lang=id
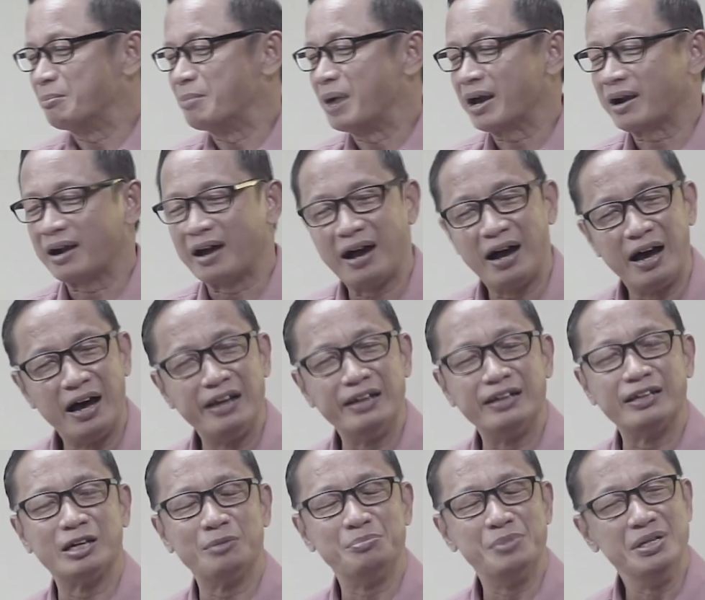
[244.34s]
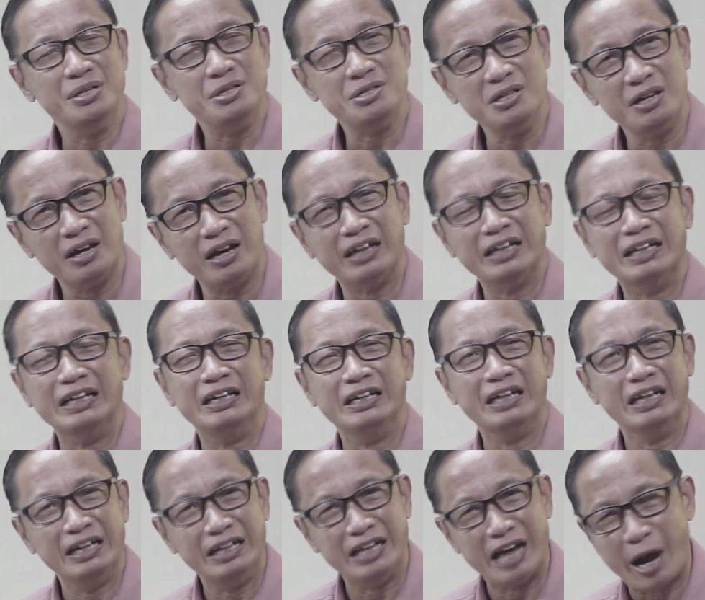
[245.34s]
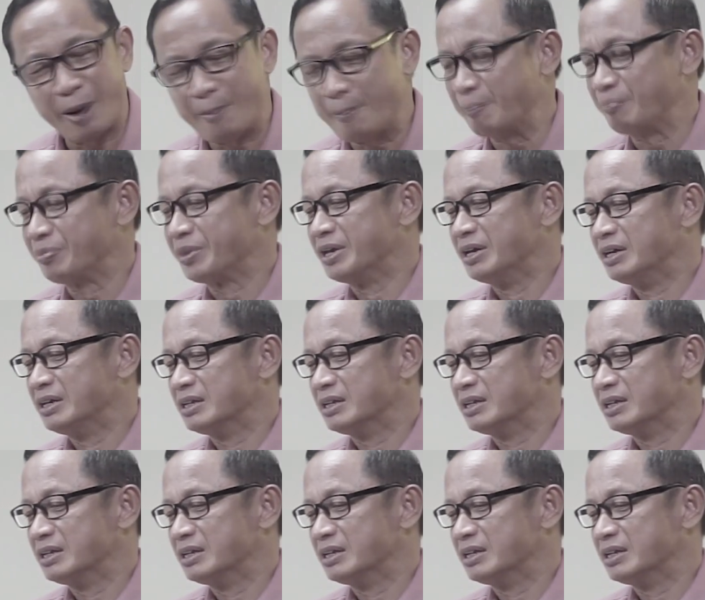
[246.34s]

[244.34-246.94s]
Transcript: kemarahan, kebencian, dendam,